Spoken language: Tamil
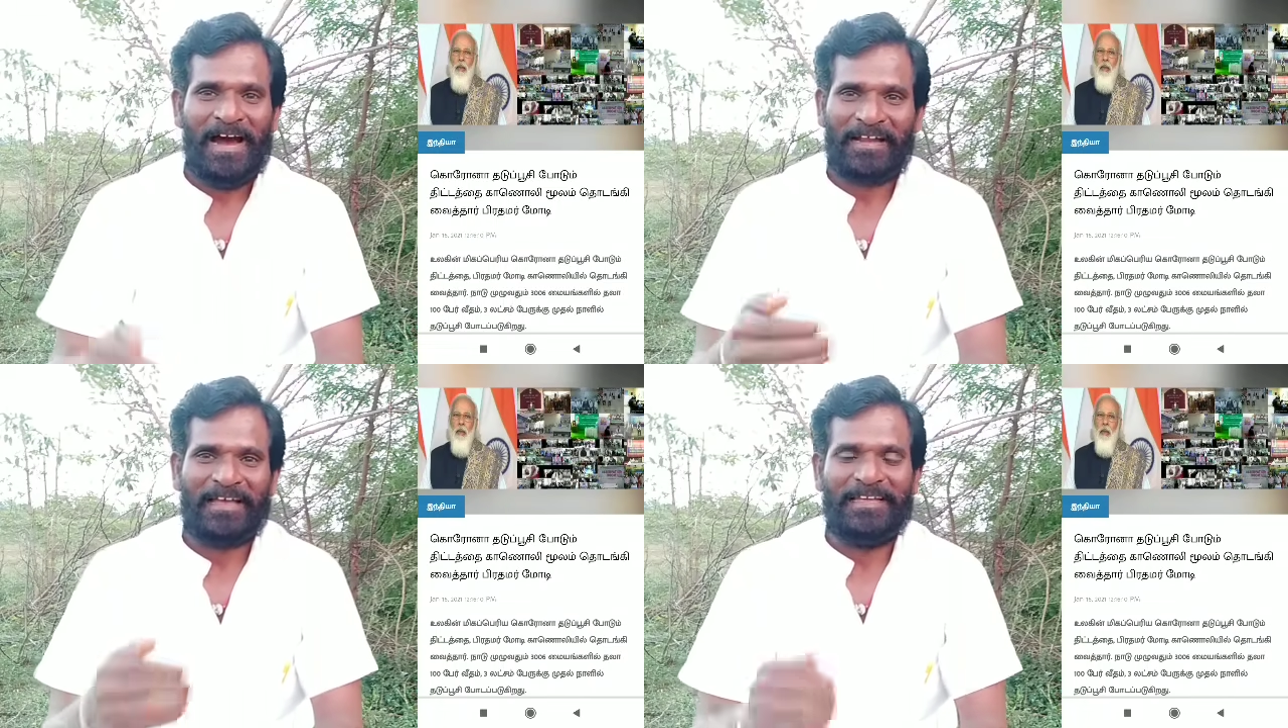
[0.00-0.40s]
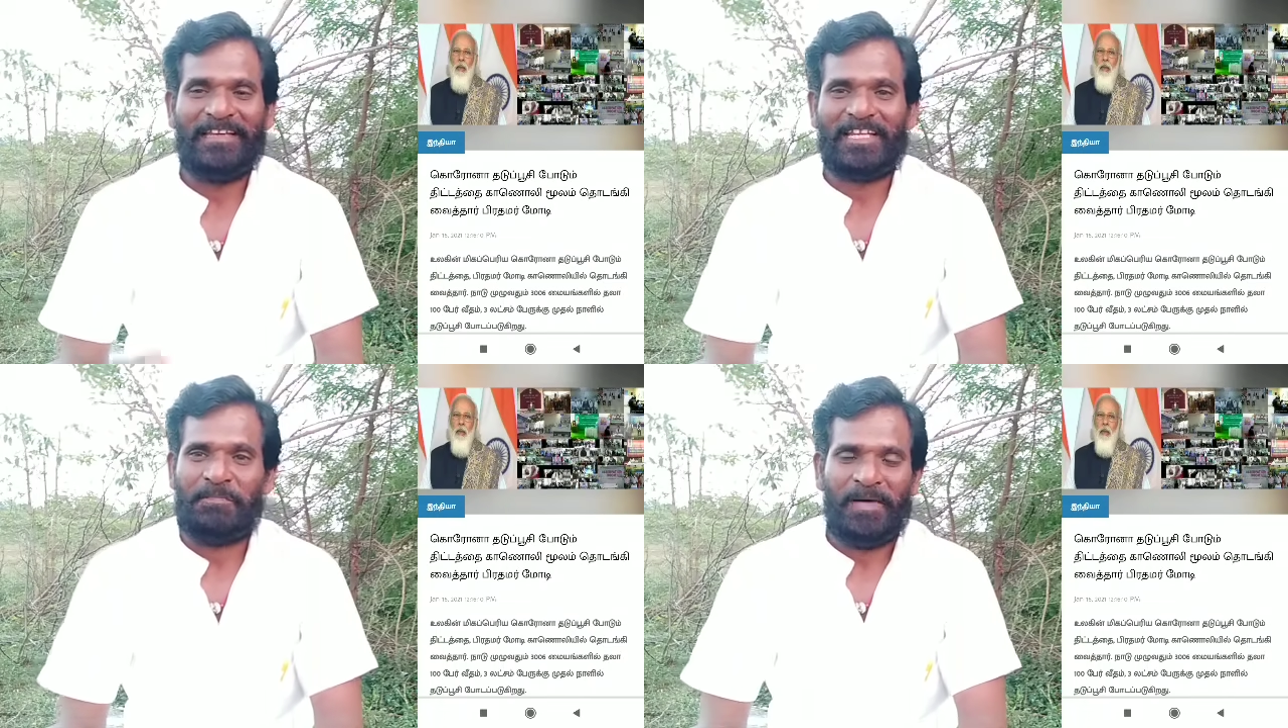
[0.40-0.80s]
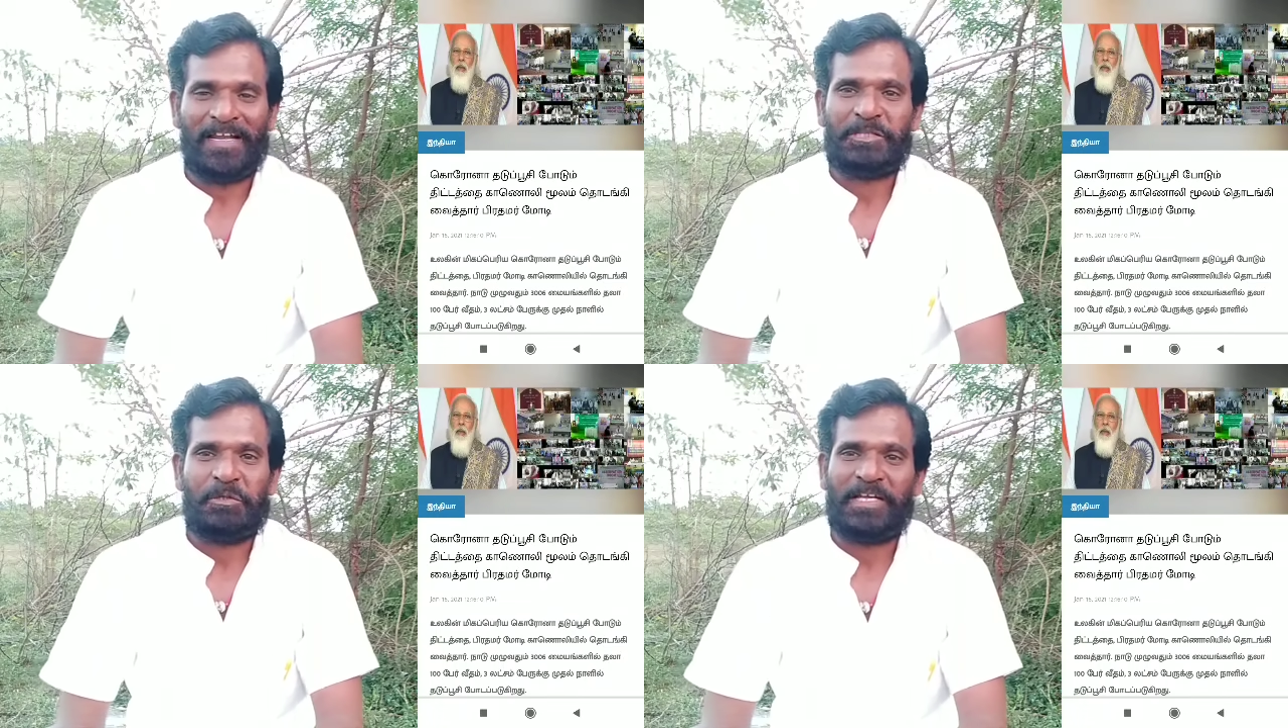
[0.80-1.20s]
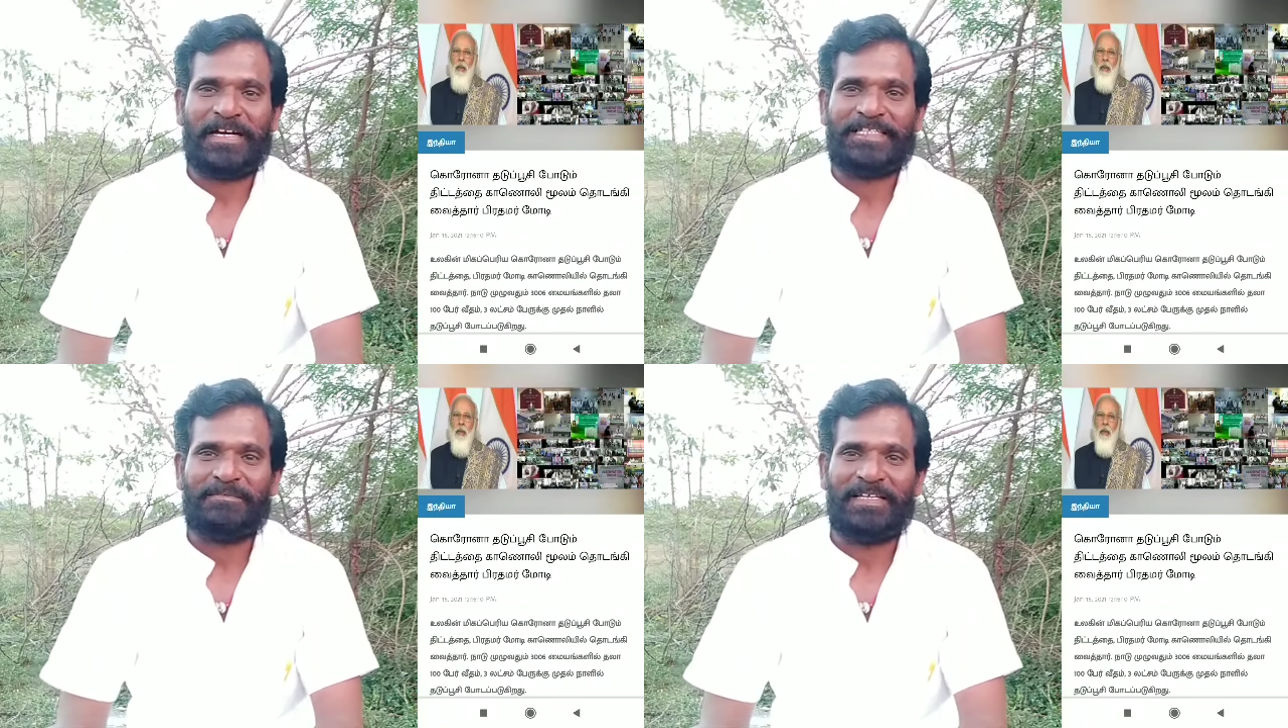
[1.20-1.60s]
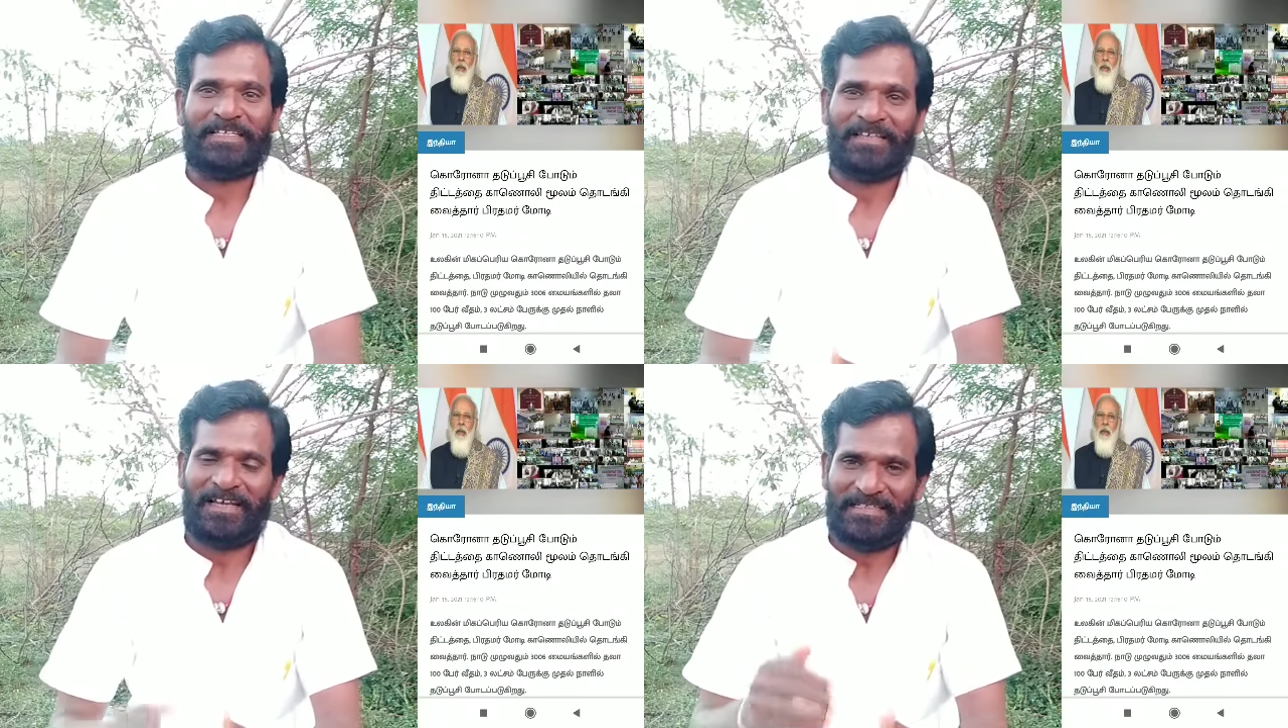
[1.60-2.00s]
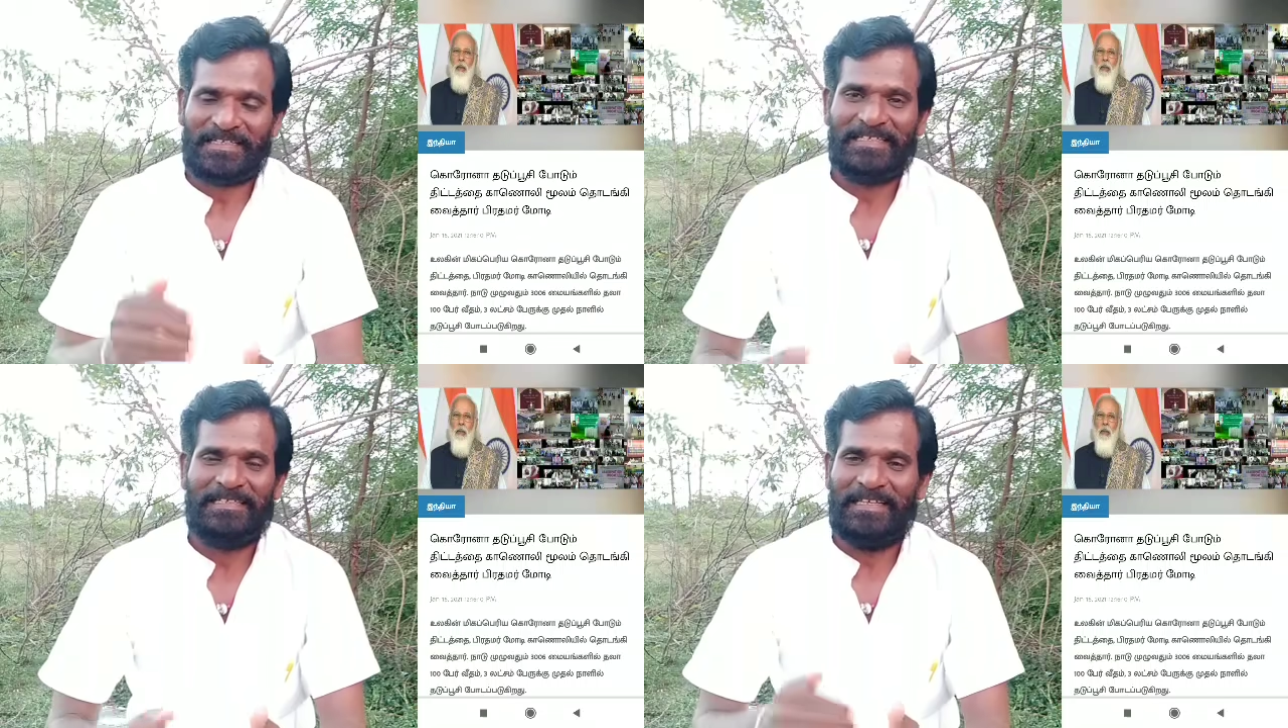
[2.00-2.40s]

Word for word: ஆனா இன்னைக்கு பல தொலைக்காட்சியும் பாத்தீங்கன்னா இதுக்கு